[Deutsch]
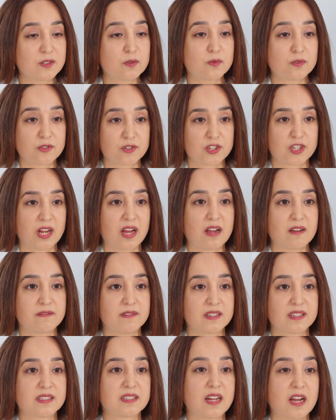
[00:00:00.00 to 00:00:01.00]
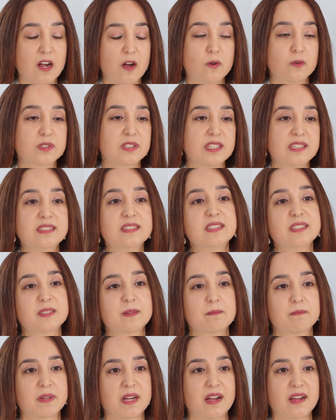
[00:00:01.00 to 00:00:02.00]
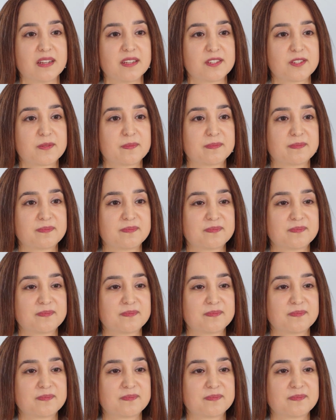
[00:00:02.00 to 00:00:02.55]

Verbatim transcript: und strafferen Haut in diesem Bereich.